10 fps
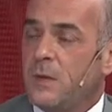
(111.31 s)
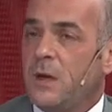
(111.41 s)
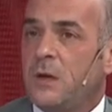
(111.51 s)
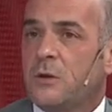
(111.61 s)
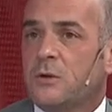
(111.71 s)

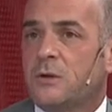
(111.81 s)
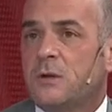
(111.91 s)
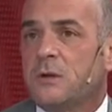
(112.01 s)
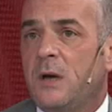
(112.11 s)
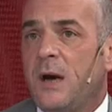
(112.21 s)

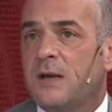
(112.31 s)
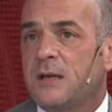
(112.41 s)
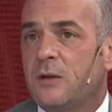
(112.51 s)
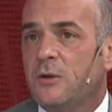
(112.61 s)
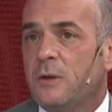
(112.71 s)
Entonces,
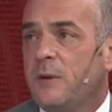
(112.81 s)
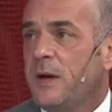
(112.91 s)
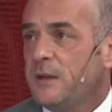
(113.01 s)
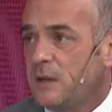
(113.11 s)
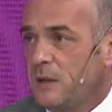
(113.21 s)
¿hacia dónde
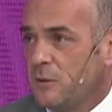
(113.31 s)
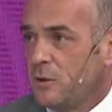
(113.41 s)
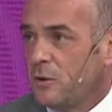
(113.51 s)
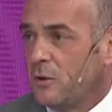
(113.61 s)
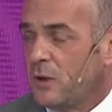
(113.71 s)
va en
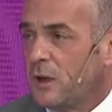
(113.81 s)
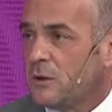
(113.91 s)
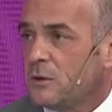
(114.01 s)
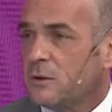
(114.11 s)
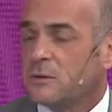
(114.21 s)
términos
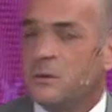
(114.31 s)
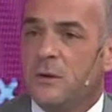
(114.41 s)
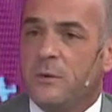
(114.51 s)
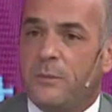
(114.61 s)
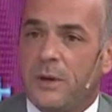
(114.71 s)
concretos?
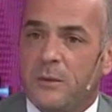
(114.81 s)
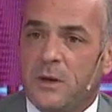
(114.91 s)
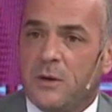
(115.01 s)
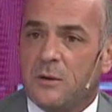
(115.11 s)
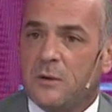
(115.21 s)

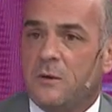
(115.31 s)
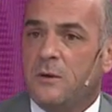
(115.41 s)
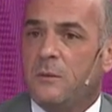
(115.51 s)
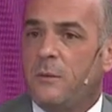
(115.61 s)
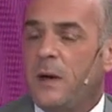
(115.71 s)
Primero,
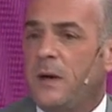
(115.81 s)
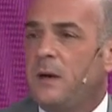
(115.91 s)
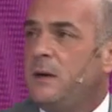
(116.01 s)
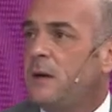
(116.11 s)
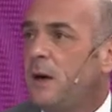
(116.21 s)

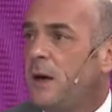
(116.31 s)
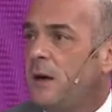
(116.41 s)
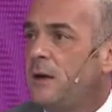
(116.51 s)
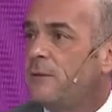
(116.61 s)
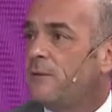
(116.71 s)
va
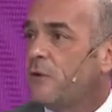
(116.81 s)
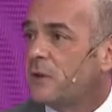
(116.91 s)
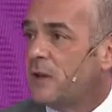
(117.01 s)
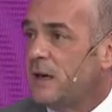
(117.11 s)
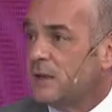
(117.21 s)
a
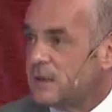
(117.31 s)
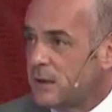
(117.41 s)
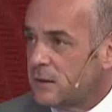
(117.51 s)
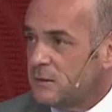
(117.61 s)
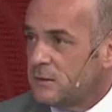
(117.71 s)

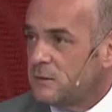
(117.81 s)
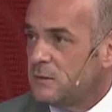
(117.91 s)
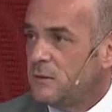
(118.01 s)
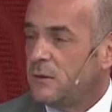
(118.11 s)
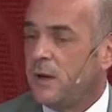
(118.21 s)
fortalecer
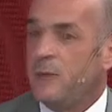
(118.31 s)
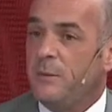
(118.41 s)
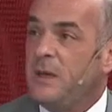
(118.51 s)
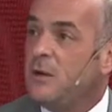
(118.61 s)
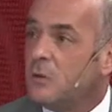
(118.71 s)
el
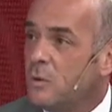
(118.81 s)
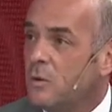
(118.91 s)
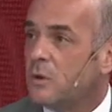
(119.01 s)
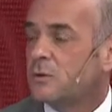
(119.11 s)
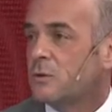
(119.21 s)

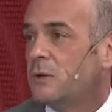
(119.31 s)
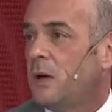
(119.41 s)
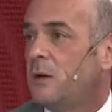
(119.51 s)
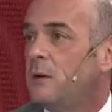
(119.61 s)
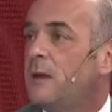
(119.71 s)
vínculo
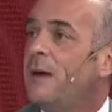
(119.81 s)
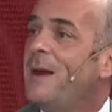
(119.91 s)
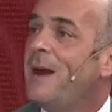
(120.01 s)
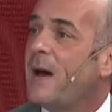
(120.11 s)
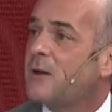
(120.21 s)
social,
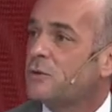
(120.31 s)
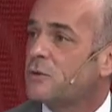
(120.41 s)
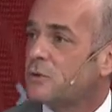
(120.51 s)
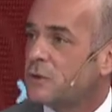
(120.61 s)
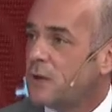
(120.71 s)
el lazo
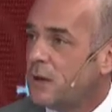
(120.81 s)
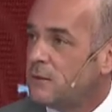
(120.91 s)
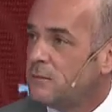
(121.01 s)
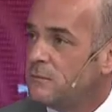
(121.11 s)
social.